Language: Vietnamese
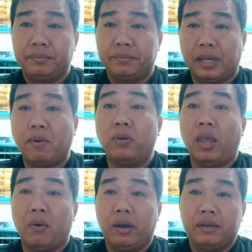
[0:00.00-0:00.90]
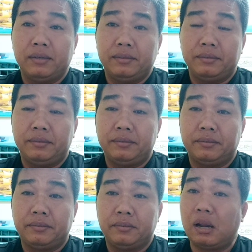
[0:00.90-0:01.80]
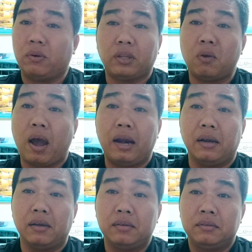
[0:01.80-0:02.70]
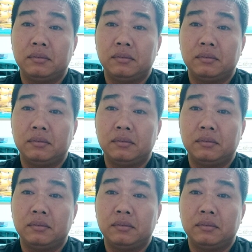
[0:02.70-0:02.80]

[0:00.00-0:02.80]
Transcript: lại bầu diều nó đâu có tiêu hóa được